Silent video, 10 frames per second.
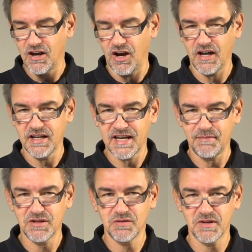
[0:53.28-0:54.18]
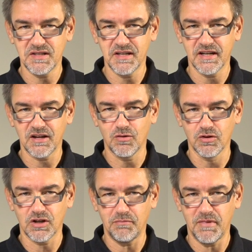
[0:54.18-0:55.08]
Ja, und ich habe mal so ein bisschen
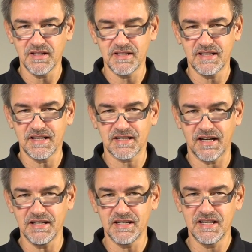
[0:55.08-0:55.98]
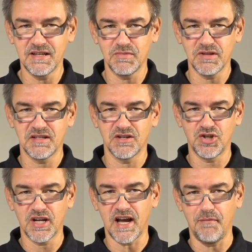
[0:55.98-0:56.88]
geguckt, ob man sich das Ganze nicht ein bisschen
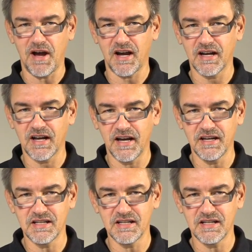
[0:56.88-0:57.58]
schicker machen kann.